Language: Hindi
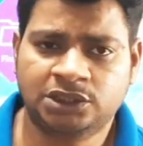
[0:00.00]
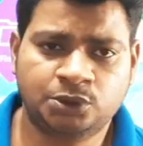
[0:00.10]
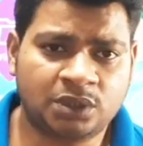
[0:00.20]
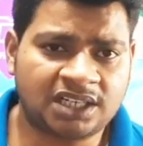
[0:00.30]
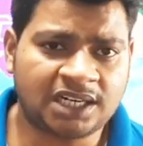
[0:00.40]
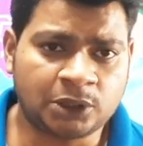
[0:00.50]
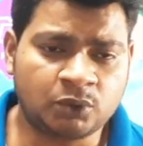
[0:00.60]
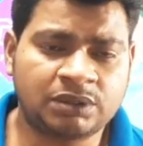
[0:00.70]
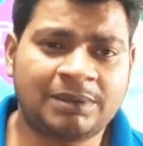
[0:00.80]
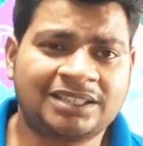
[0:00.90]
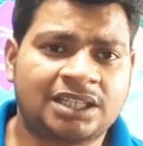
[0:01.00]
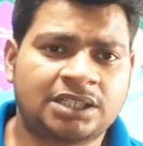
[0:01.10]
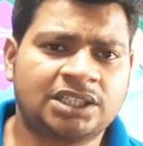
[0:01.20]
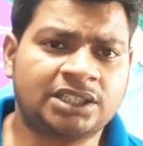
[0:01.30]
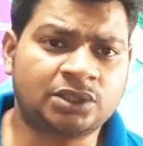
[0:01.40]
जो अगर कट ऑफ की बात
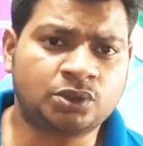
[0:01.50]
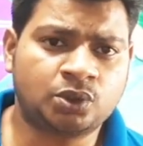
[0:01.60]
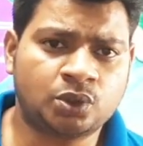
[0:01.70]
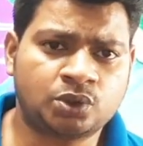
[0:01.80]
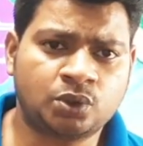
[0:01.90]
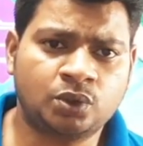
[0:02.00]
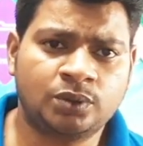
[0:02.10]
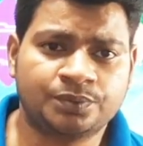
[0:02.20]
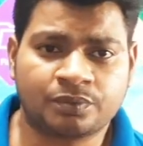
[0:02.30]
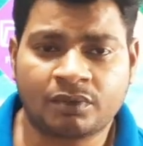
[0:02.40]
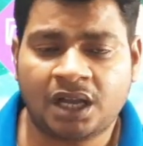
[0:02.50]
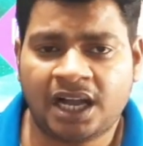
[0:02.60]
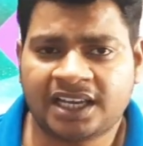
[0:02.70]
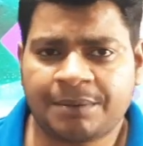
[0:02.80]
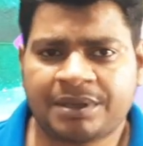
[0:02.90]
करते हैं तो दो
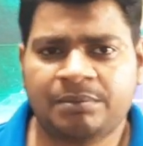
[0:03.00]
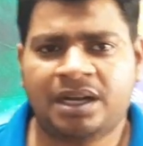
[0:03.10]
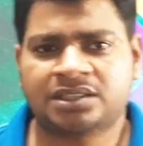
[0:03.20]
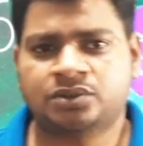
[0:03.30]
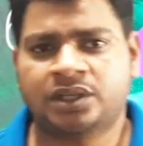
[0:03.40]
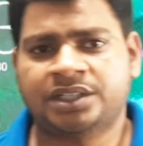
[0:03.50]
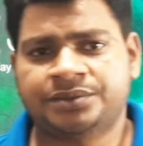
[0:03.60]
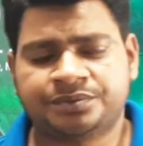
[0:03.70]
अगर आपके मार्क्स जो है